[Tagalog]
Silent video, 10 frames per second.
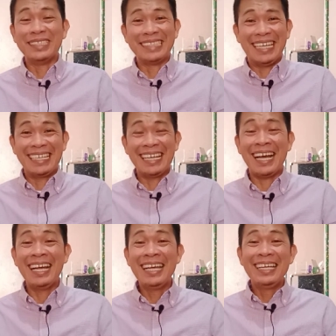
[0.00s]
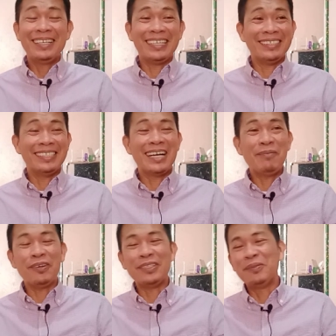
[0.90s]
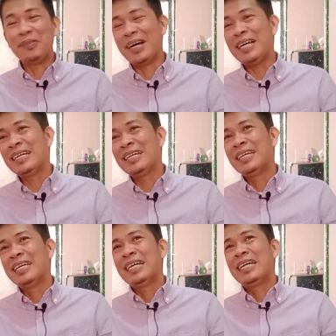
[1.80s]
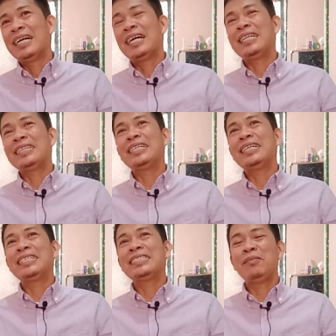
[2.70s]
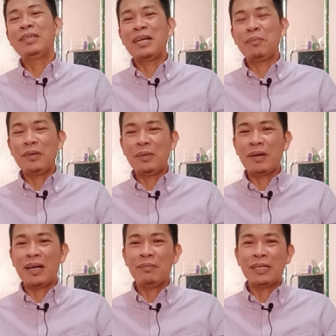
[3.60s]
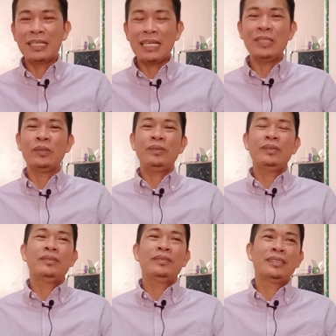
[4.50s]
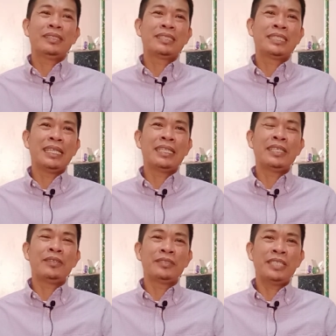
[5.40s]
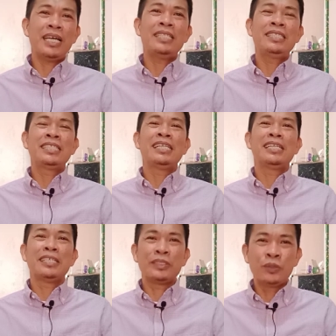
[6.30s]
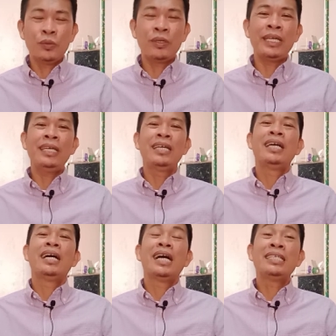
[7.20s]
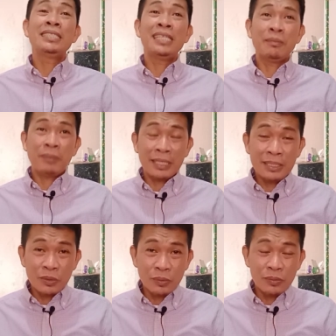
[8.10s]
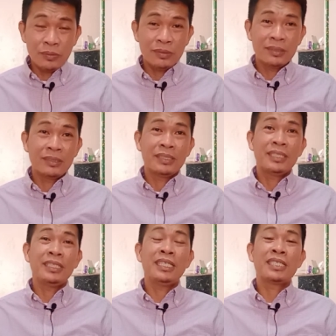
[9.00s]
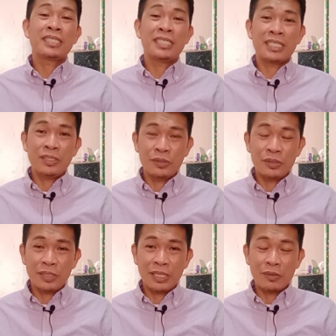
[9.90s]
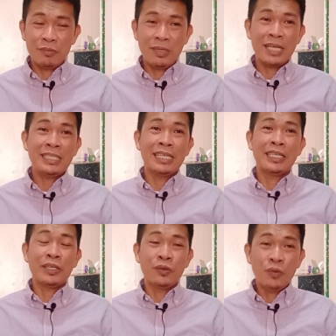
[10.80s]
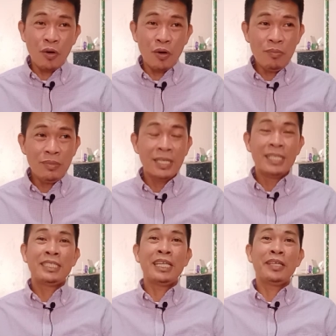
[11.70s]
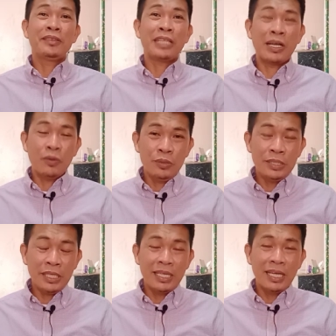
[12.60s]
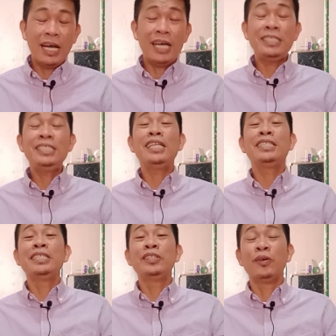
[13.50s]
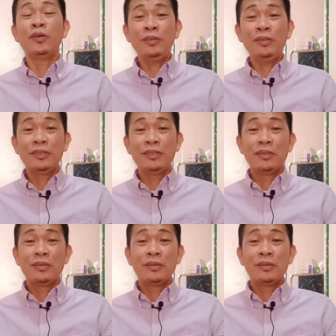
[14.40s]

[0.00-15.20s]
baka mabitay ka. Ayun na nga po, di po ba? At uh, sabi nga po ng mga Amerikano, sila na yung judge, sila na yung jury, at sila pa rin yung executioner. Kumbaga, sila na yung hukom, sila yung taga-usig, at sila din yung